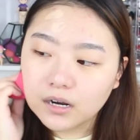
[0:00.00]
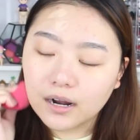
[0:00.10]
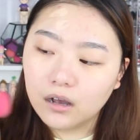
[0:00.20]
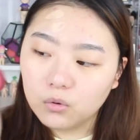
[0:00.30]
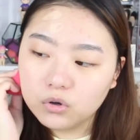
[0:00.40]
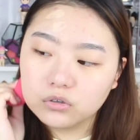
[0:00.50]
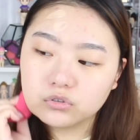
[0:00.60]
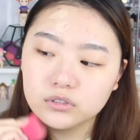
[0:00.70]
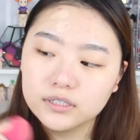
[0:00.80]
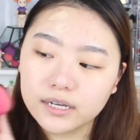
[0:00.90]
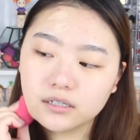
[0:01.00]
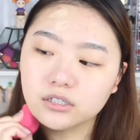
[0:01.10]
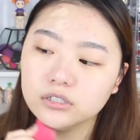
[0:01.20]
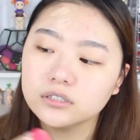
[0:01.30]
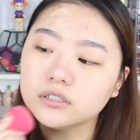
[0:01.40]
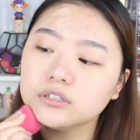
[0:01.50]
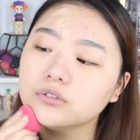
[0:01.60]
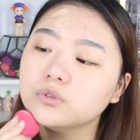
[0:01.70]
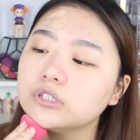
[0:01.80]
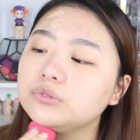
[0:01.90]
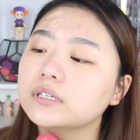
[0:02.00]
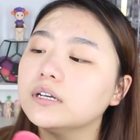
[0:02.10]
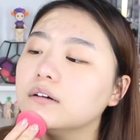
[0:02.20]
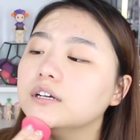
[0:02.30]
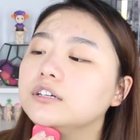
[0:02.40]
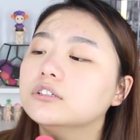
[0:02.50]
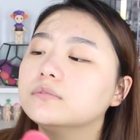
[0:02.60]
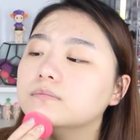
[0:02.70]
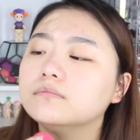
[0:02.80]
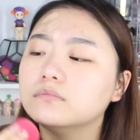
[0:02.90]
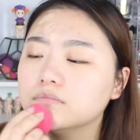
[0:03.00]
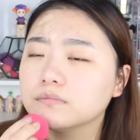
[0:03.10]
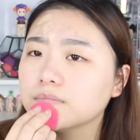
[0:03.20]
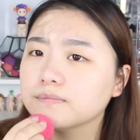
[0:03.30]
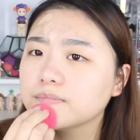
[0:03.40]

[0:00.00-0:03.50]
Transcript: 然后我有去店里试，其实我觉得，嗯，